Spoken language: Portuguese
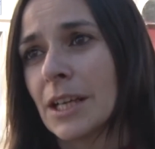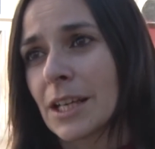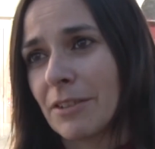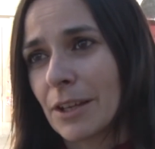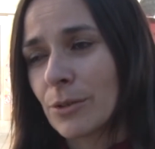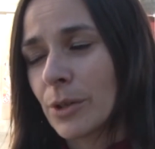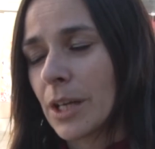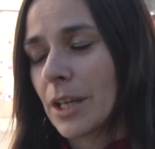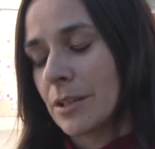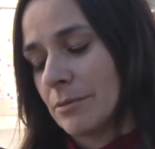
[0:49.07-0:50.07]
que vai
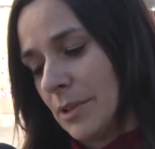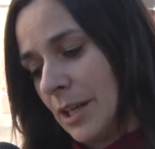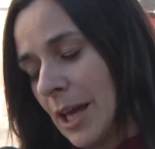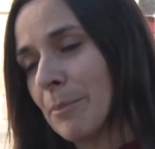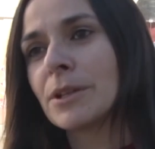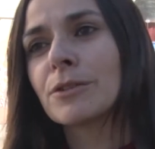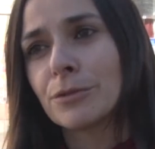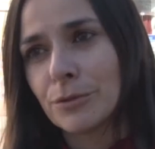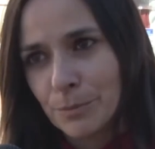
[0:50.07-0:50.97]
decorrer em âmbito